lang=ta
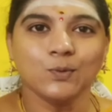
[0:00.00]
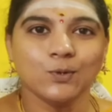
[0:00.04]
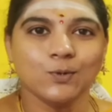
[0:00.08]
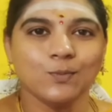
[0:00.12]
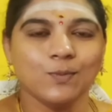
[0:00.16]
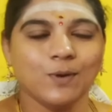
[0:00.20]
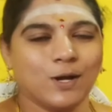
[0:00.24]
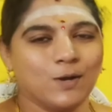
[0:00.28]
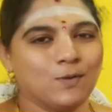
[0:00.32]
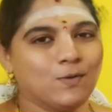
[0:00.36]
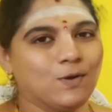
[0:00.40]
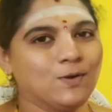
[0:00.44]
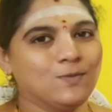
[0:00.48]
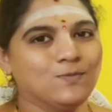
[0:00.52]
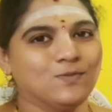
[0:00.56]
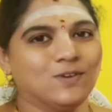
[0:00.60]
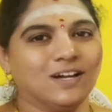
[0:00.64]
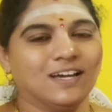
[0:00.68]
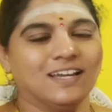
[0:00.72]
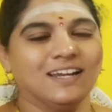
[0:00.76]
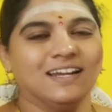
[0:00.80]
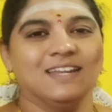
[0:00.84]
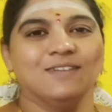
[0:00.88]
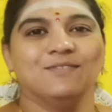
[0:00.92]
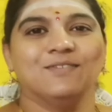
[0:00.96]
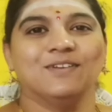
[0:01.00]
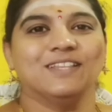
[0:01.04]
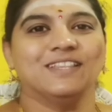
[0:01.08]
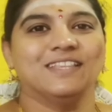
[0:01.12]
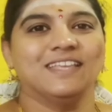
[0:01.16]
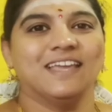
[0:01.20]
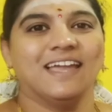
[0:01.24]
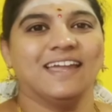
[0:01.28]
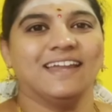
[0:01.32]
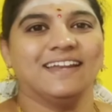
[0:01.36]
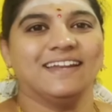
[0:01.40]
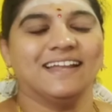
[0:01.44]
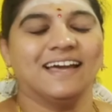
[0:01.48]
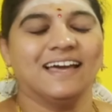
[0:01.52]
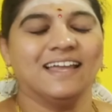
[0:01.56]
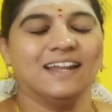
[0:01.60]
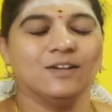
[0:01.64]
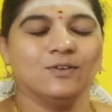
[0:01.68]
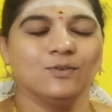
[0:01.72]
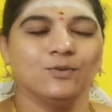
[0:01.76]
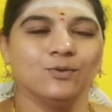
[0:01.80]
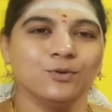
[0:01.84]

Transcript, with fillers: குரு பகவானும் வக்ர நிவர்த்தி ஆகிட்டார்